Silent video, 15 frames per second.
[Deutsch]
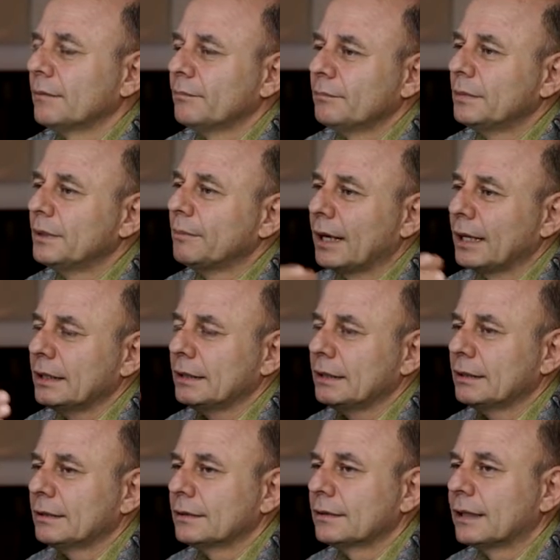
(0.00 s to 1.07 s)
mit
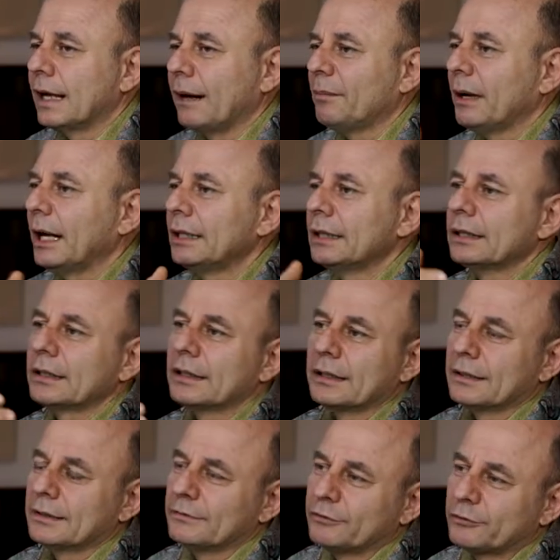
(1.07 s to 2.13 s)
meiner
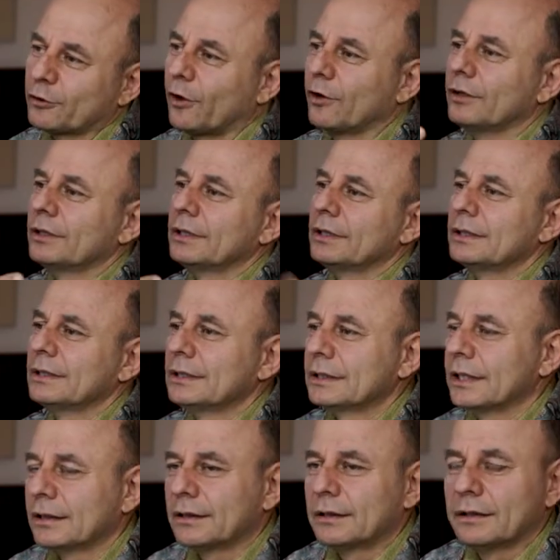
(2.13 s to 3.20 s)
damaligen Freundin,
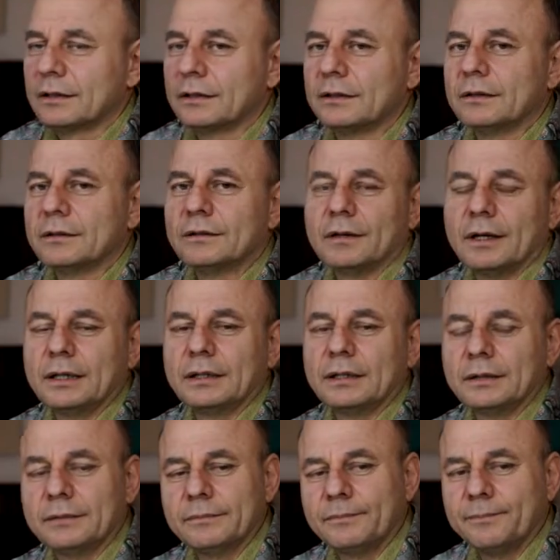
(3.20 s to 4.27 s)
ich hatte
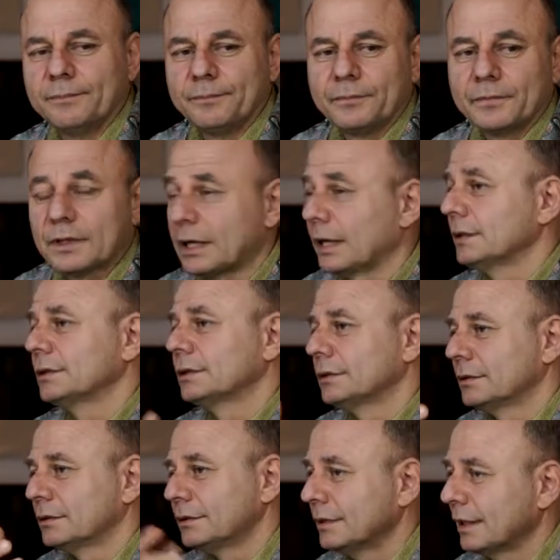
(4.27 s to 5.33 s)
eine ganz
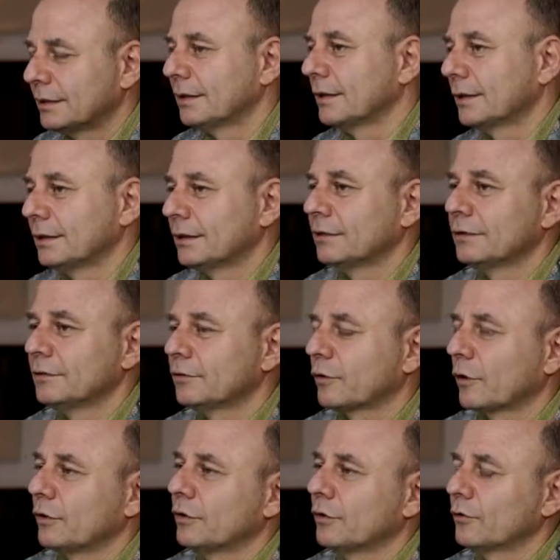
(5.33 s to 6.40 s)
nette äh,
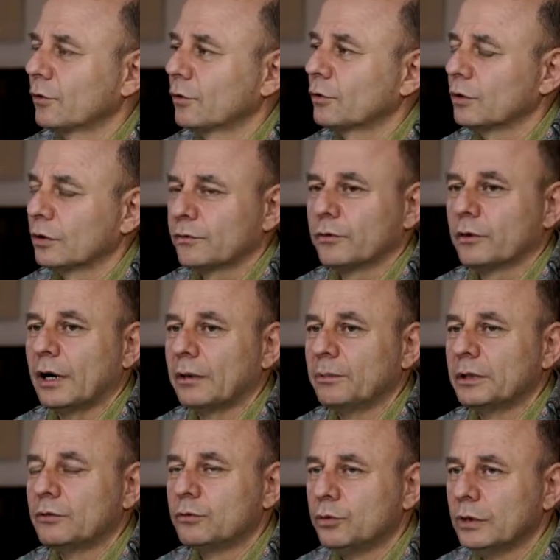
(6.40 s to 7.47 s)
Freundin, so kurz vor
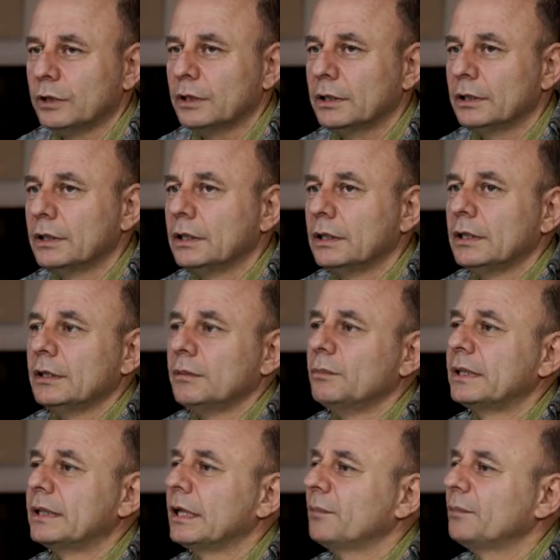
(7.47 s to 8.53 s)
Abitur,
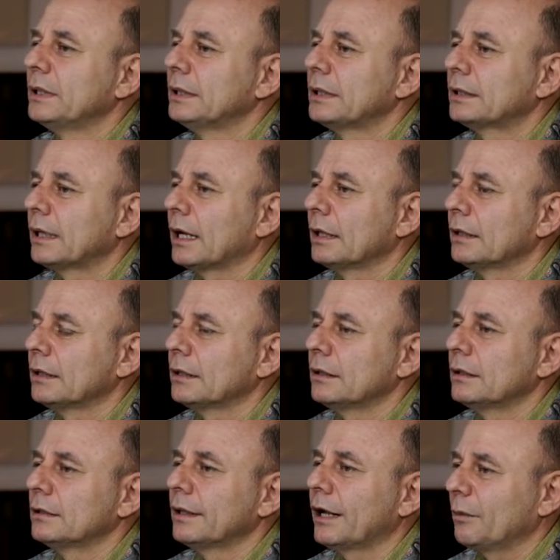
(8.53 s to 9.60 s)
mit der bin ich dann
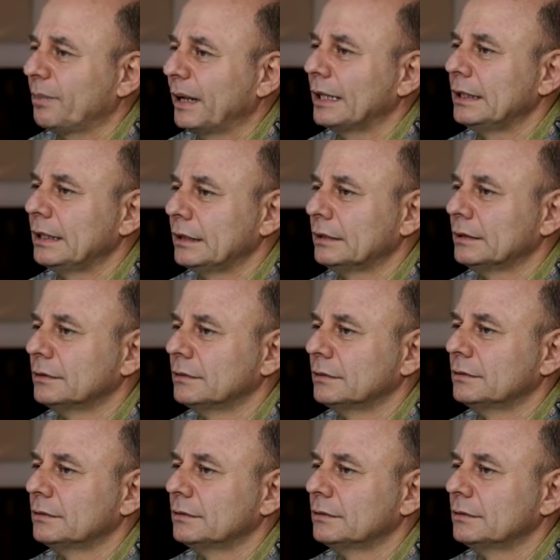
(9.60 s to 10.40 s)
äh, nach Berlin.